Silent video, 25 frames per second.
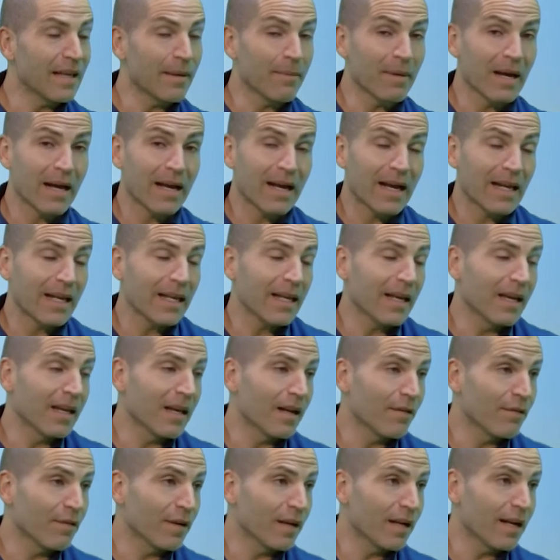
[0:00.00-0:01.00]
mascarillas
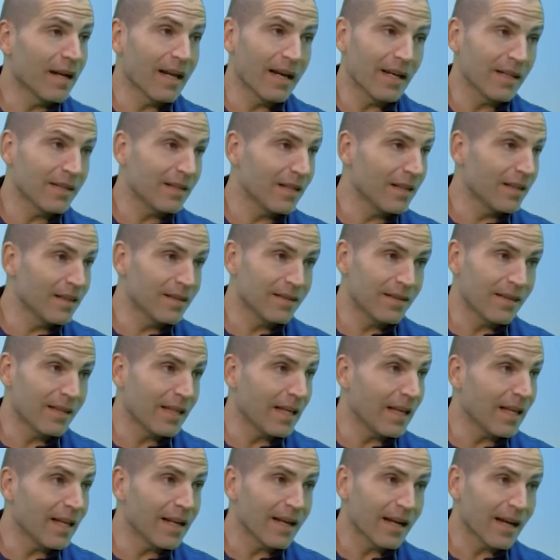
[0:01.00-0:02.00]
y al final la gente
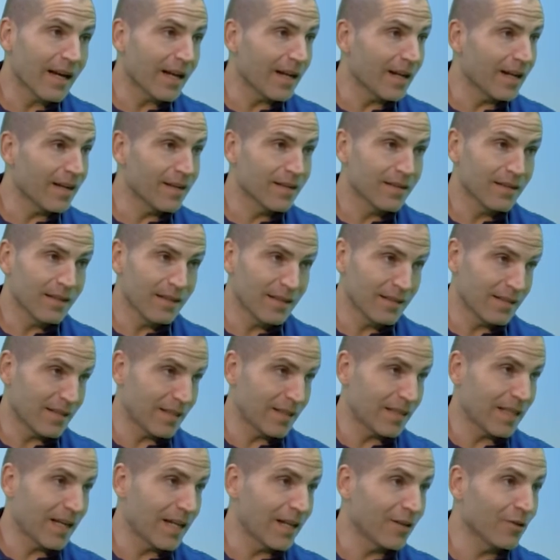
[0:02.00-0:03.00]
tiene ganas y
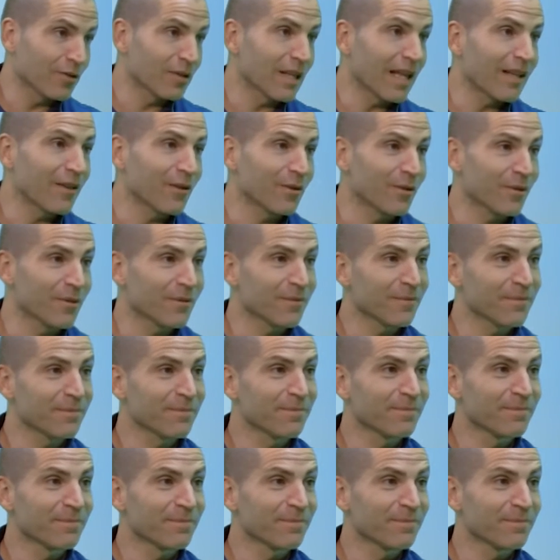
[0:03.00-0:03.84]
se está notando, ¿no?